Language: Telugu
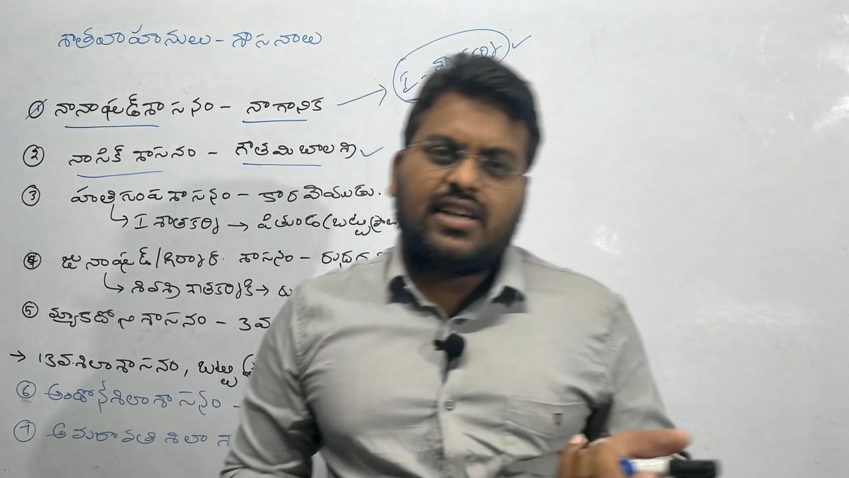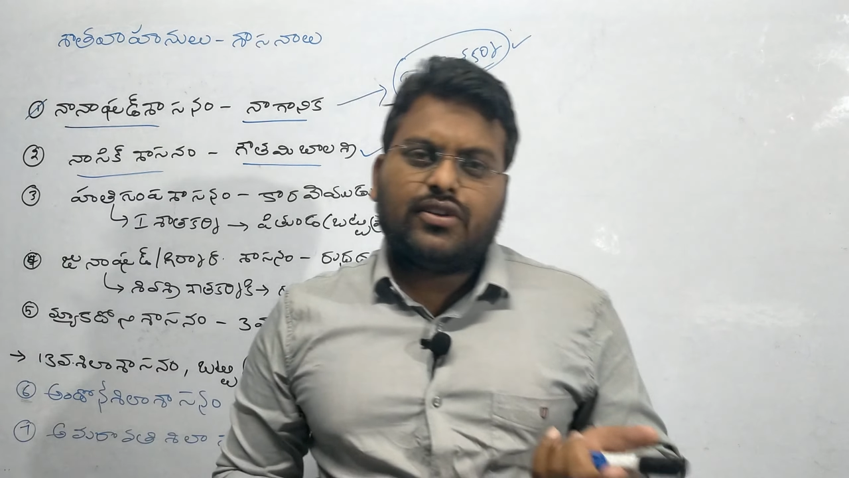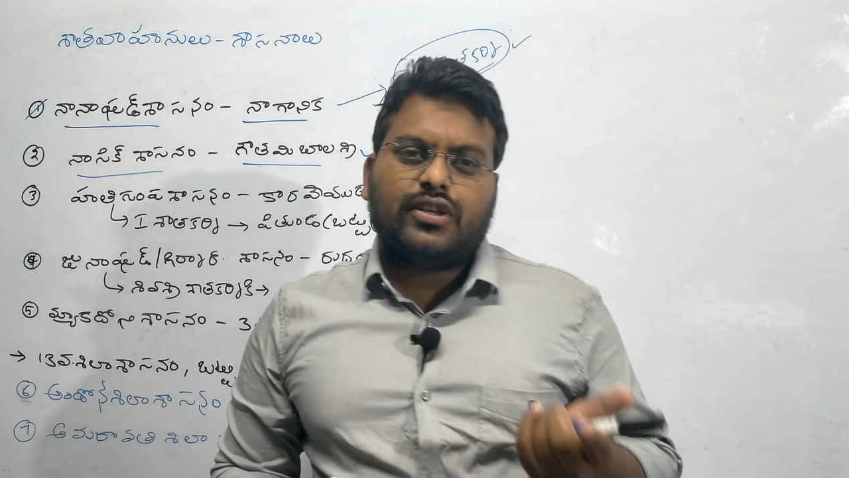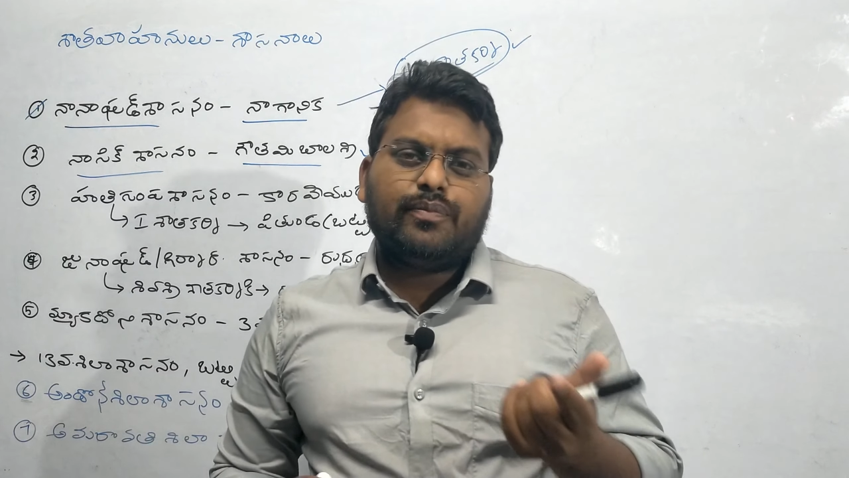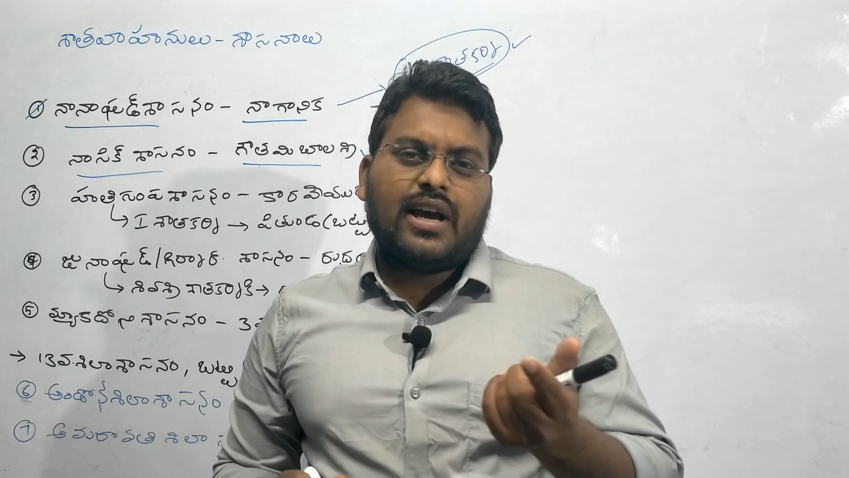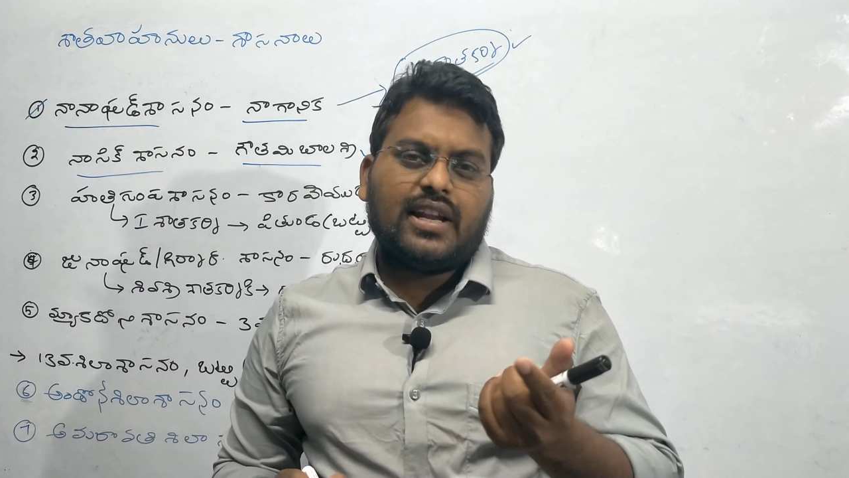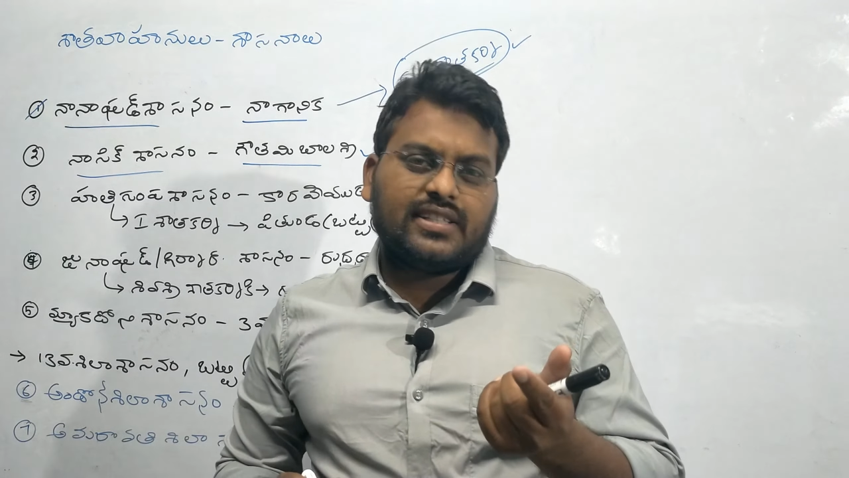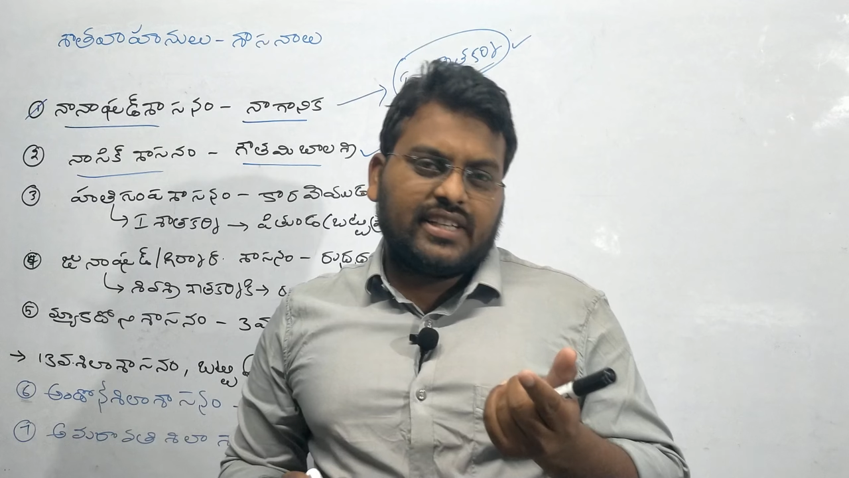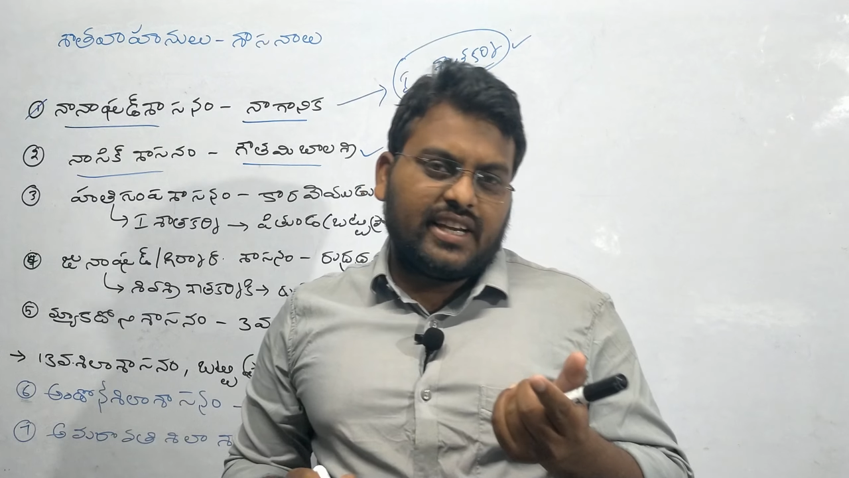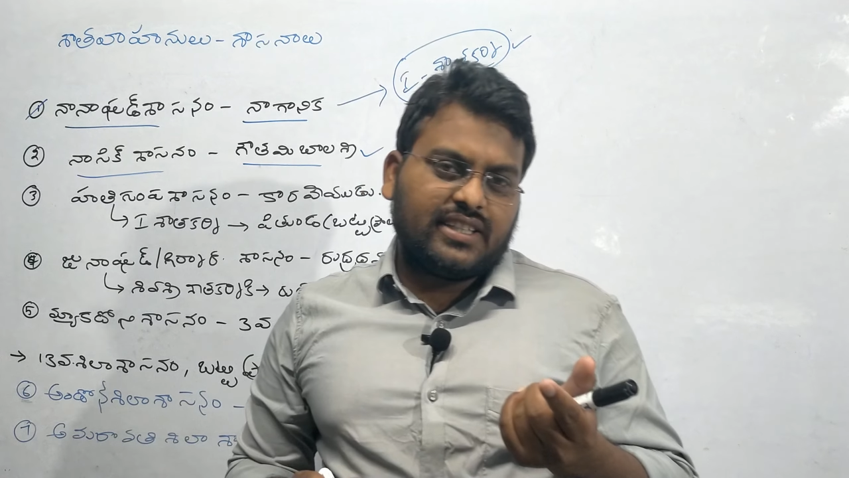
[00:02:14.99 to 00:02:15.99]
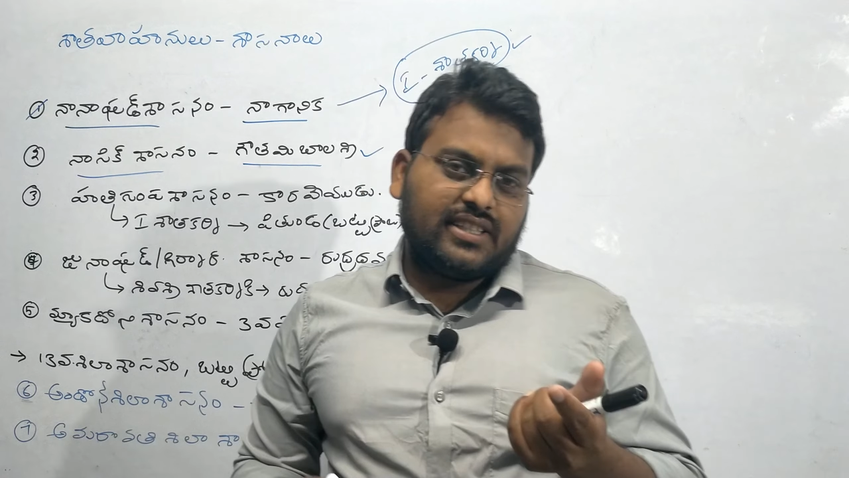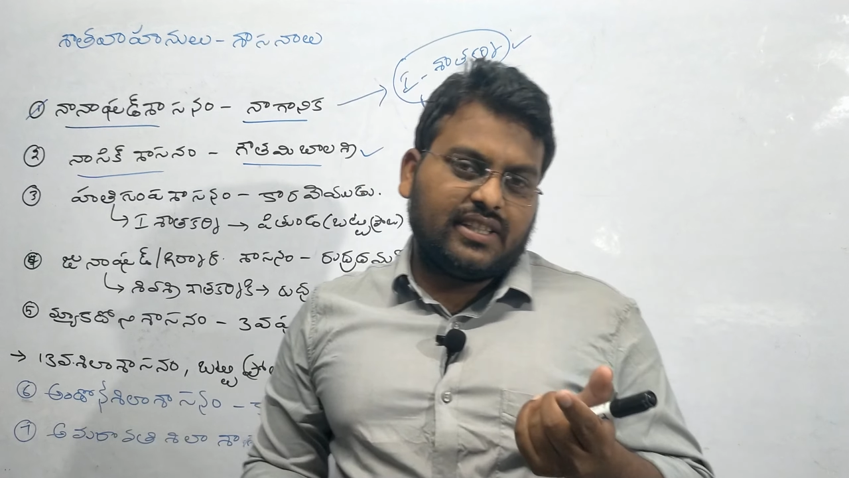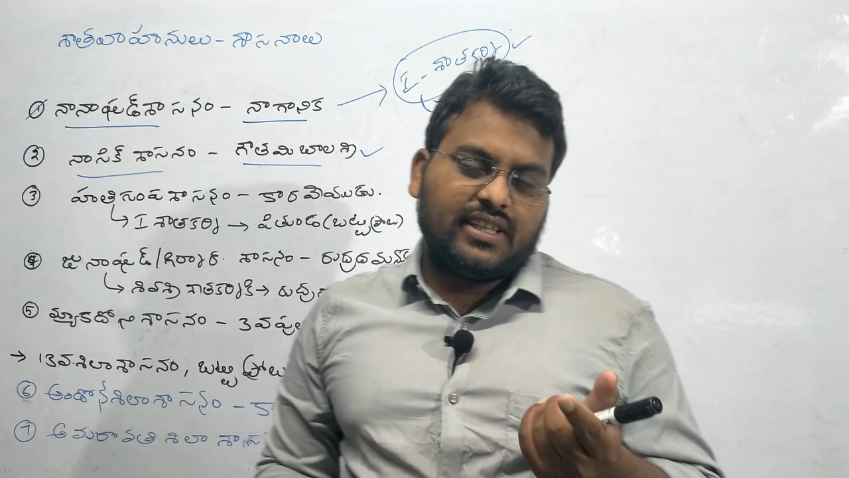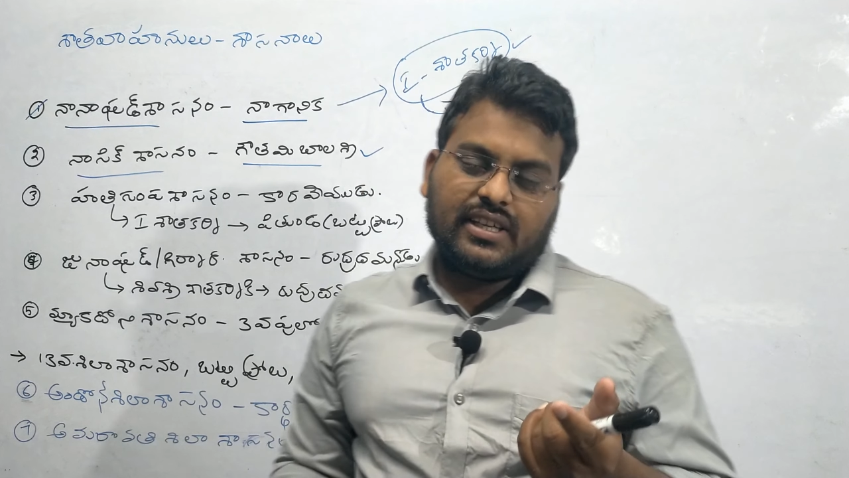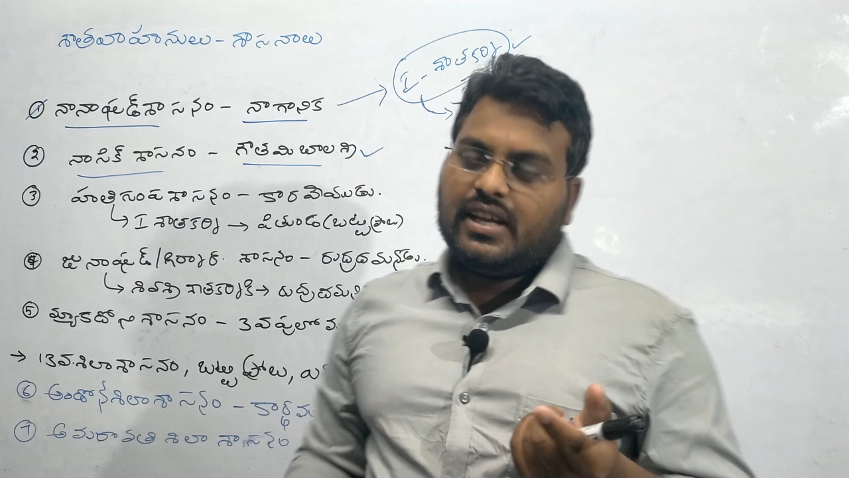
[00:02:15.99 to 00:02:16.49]
గౌతమ్ బాలశ్రీ
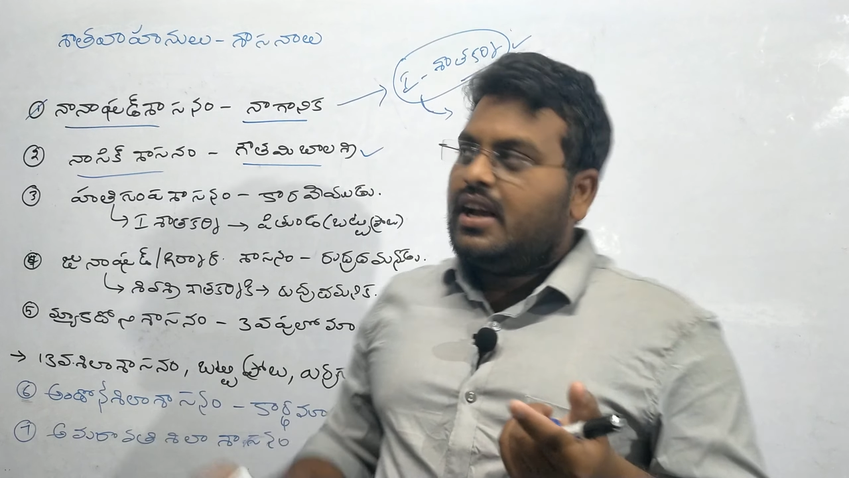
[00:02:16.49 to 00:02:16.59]
వేయించింది